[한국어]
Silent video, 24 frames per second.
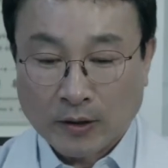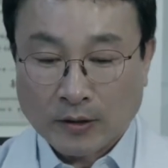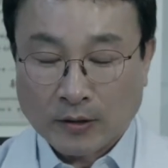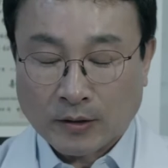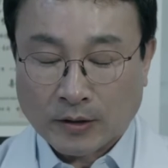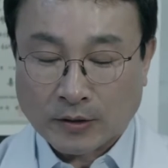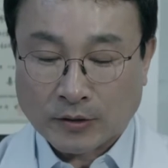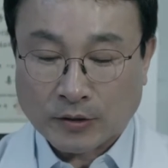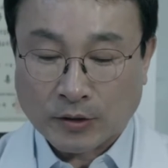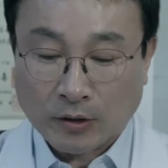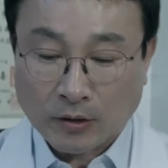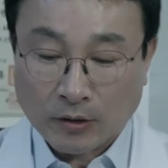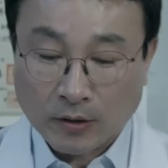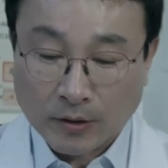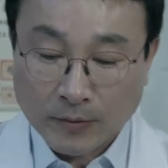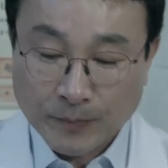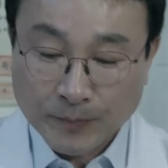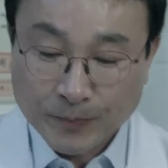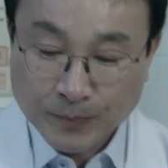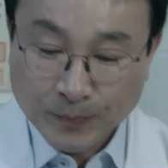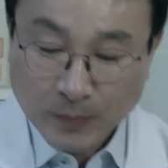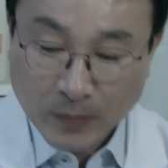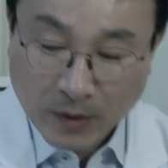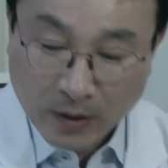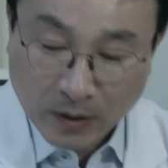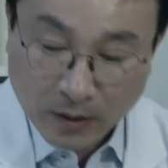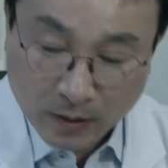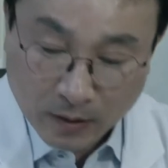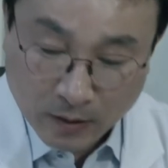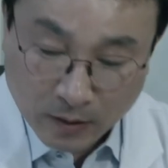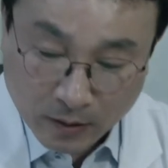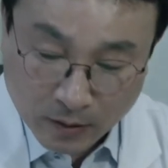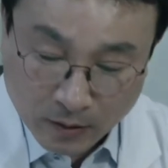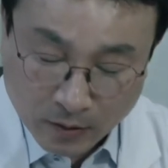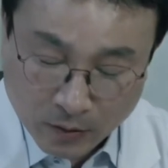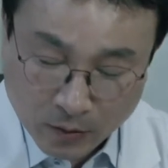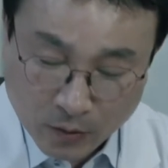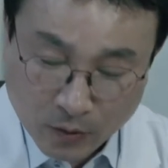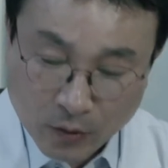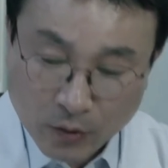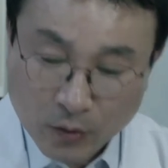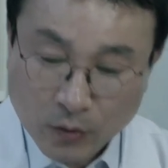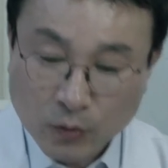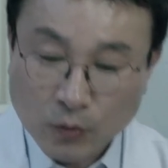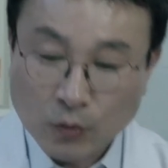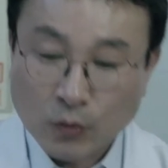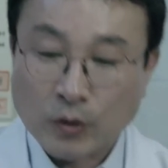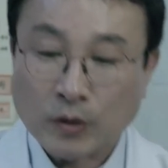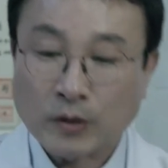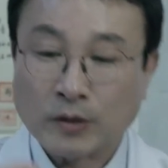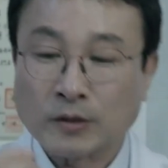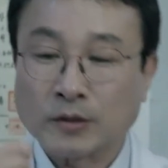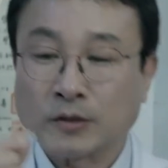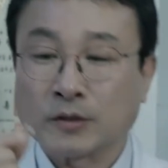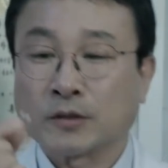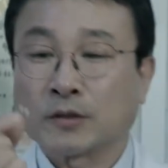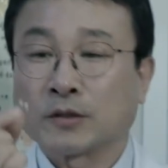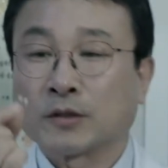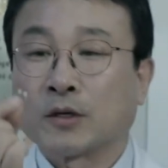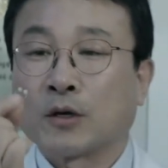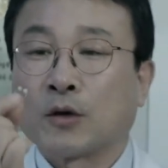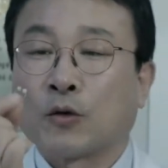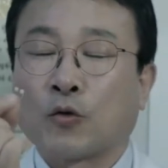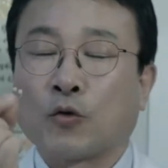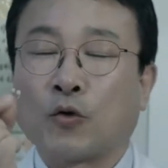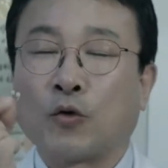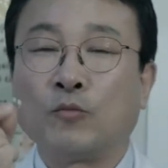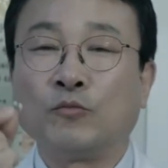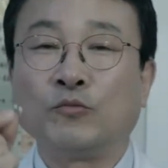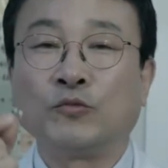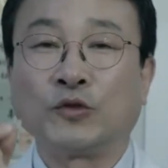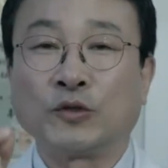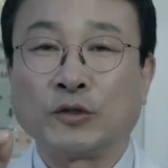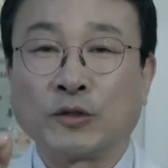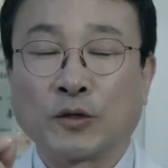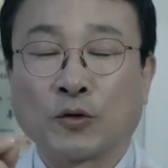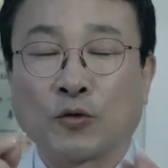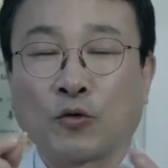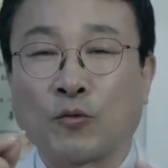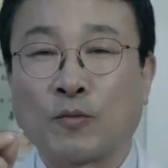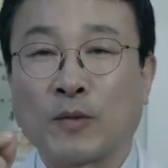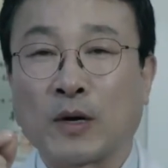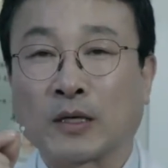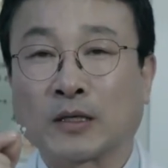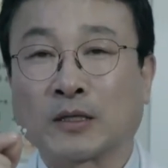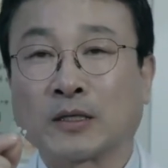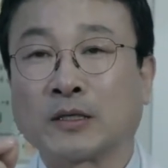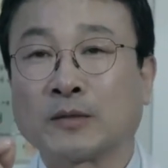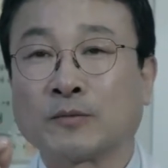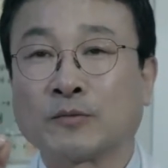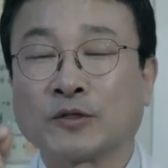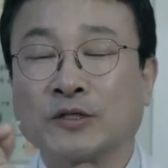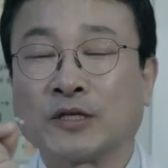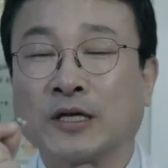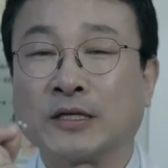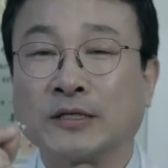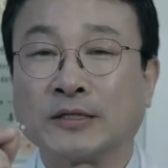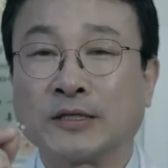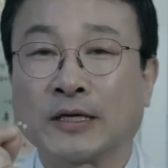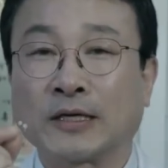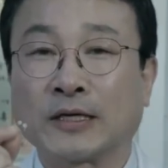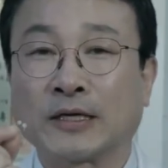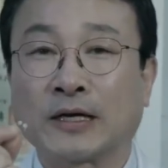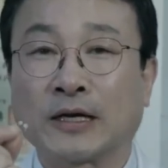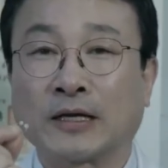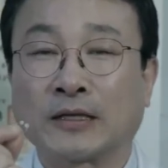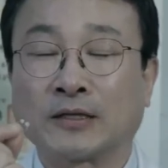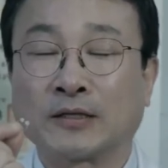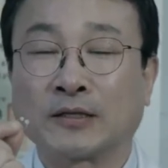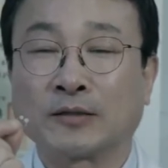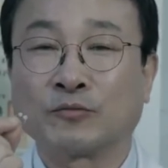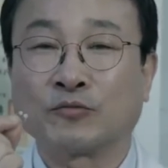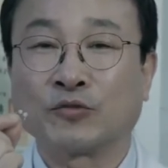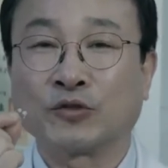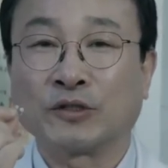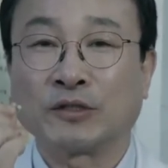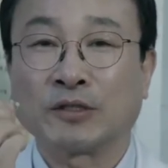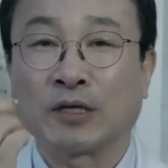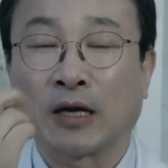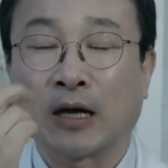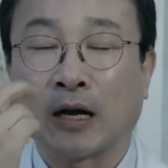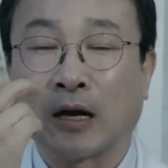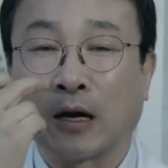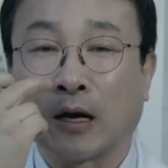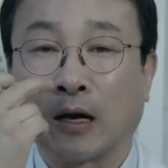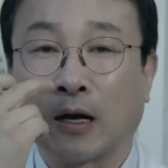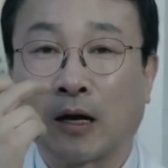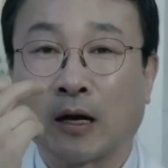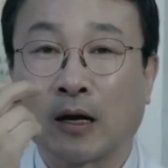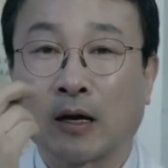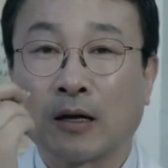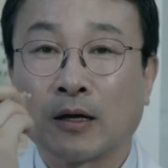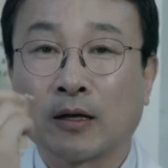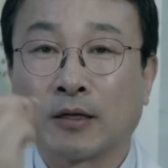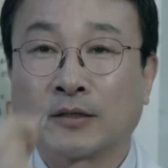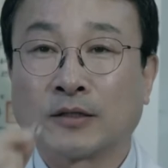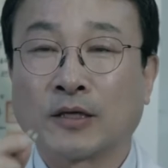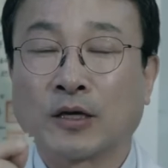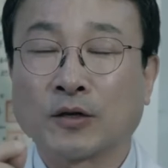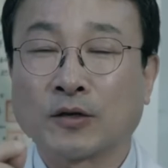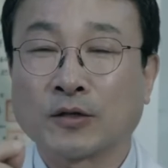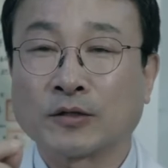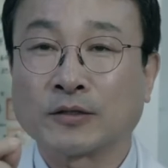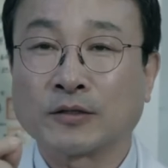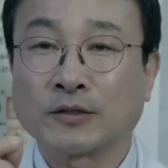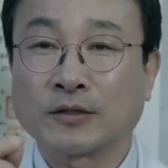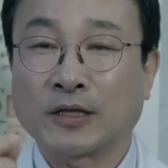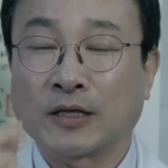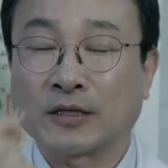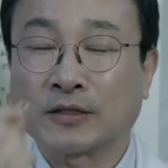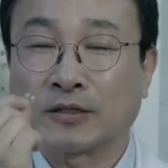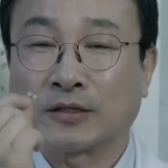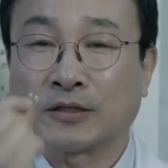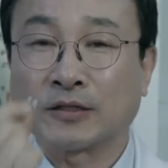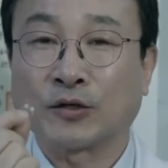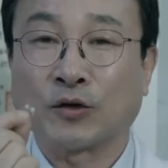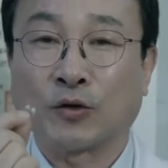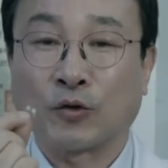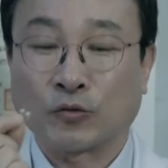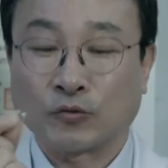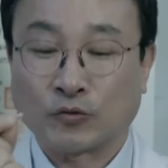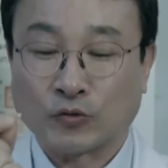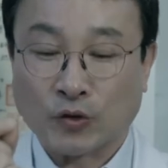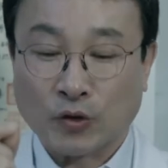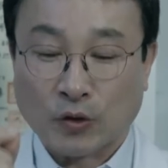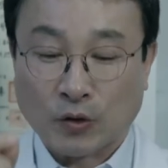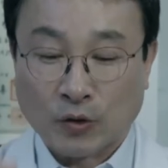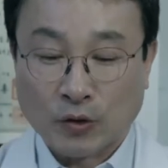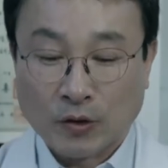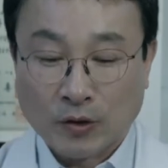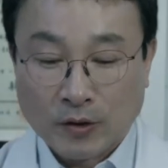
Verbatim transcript: 그래서 요거는 콧물, 코 막힘, 재채기 같은 문제가 생겼을 때 쓰는 거고요.